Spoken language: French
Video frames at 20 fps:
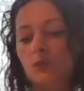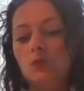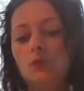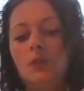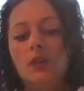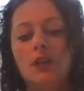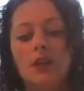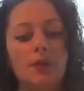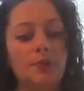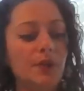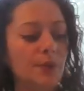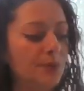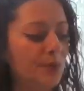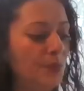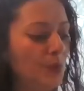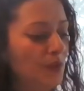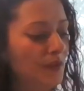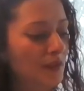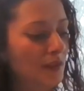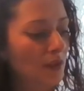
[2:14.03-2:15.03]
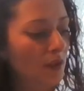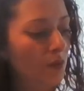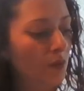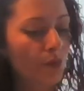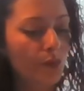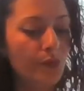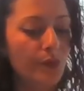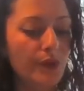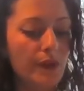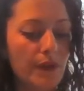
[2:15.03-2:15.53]
Oula, mes petits
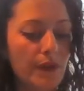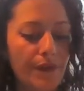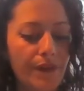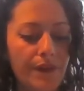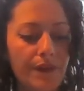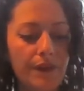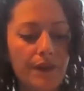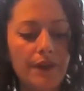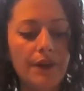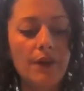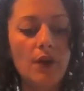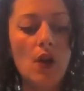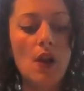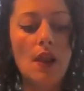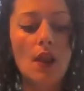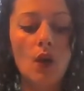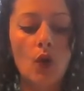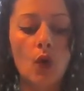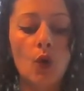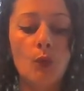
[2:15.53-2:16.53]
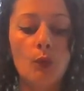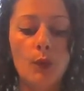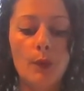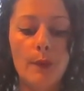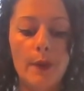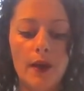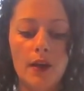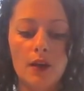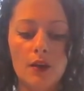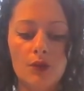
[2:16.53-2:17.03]
lions, ici, on me
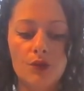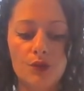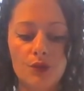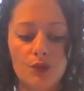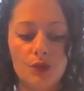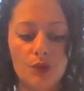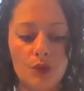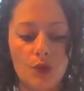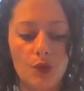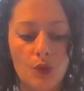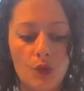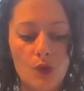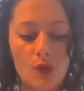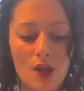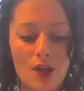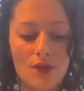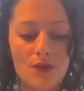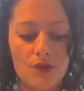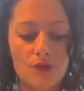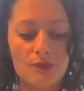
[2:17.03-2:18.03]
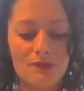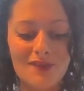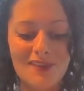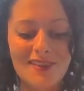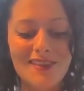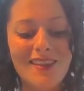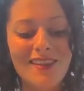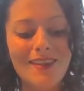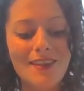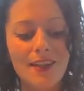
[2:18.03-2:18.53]
parle de relations
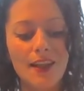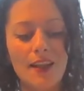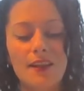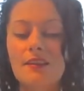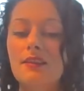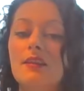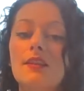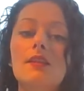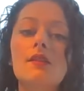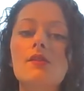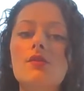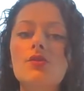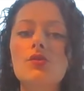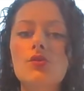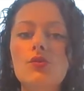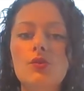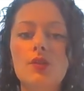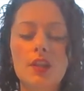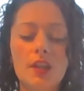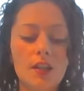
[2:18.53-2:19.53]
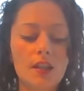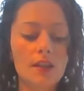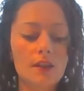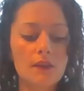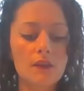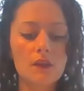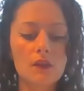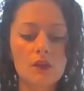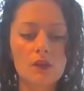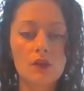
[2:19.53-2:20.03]
discrètes et
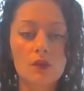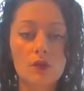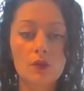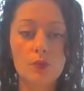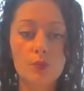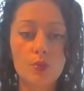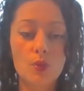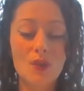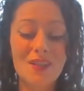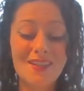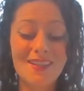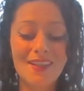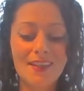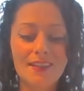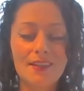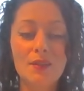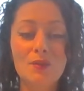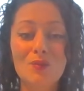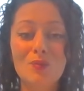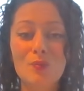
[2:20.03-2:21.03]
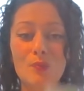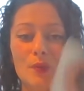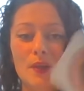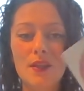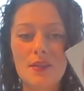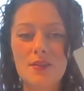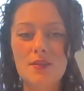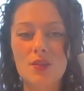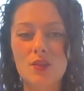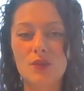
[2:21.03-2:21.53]
secrètes euh, pour certaines
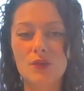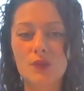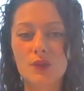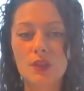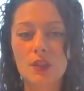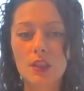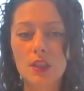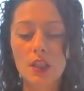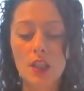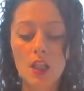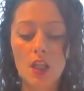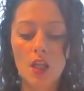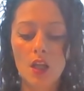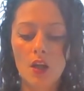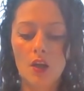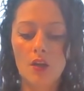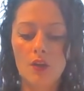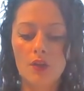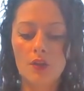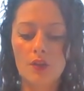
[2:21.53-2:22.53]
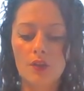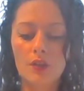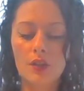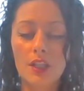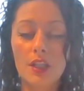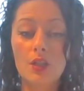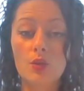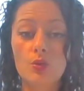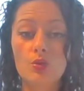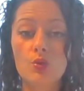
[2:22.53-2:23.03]
personnes. Euh,
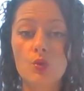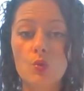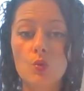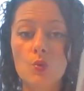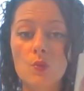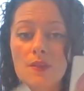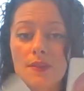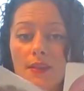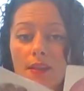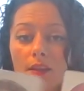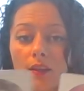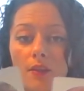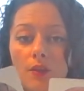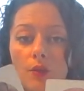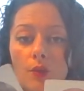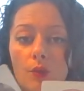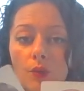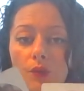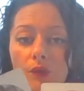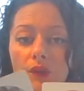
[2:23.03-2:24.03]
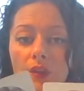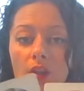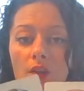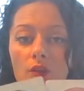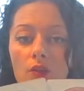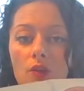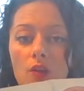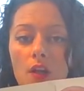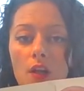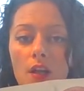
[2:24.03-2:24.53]
et que du coup, ça revient
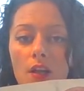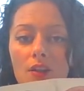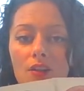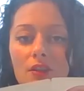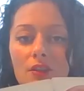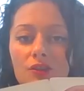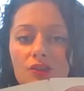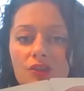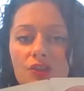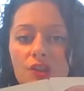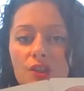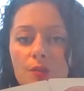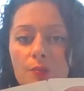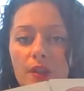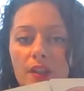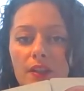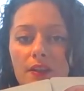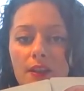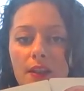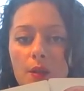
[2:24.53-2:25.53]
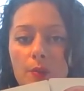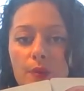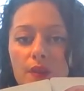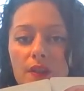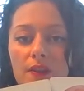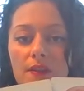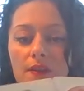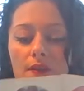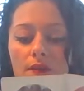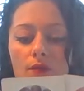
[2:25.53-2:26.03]
encore à un schéma de
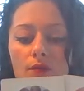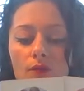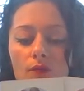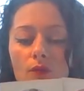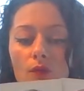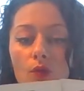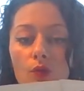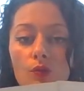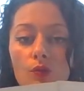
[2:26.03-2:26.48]
répétition.